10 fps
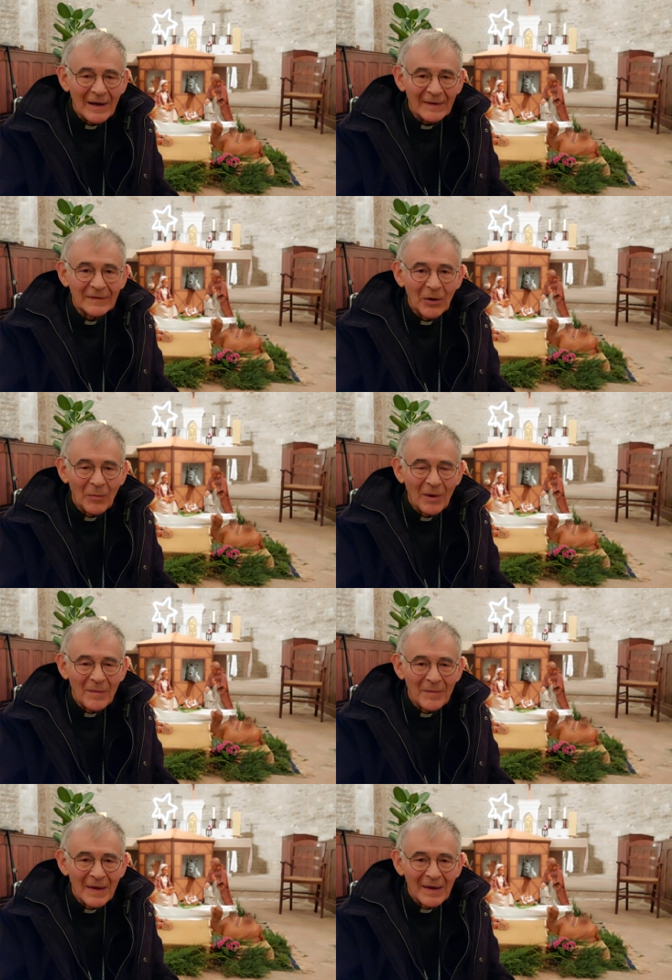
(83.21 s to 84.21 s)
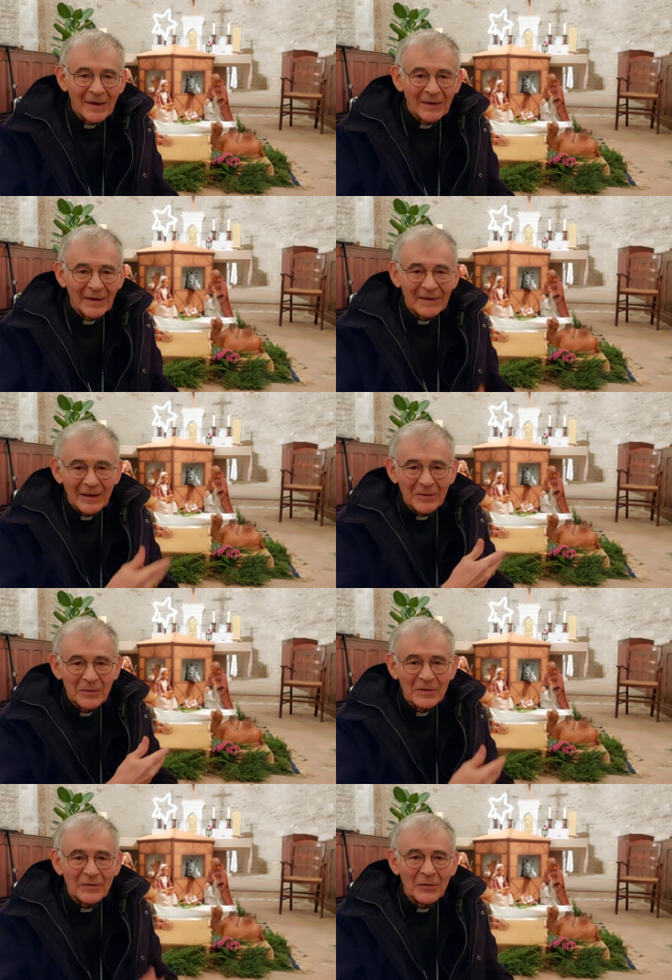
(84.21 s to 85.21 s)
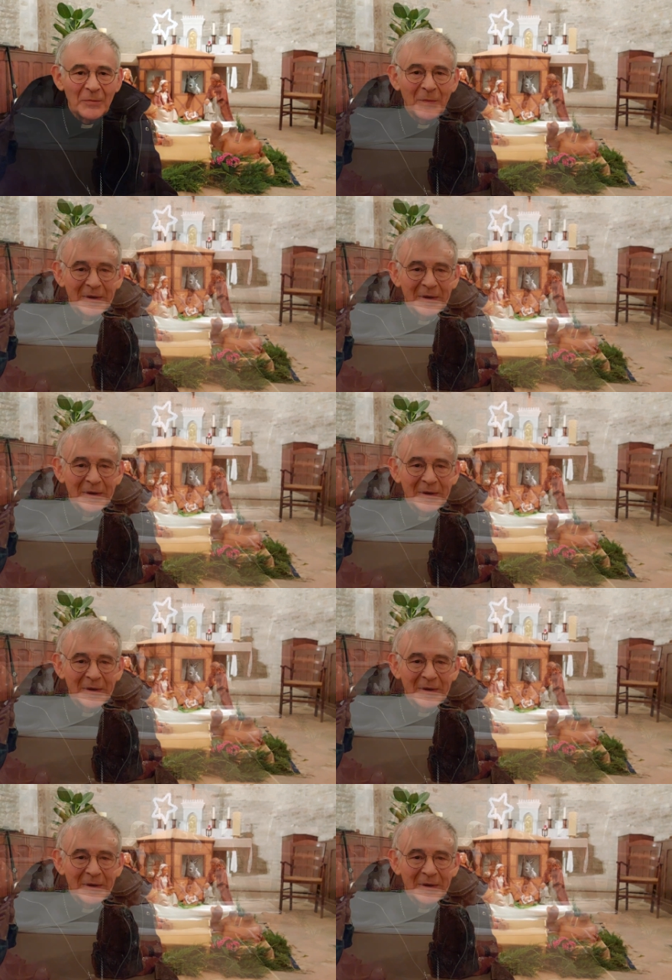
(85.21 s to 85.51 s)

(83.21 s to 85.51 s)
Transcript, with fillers: rassemble. Derrière nous, nous avons une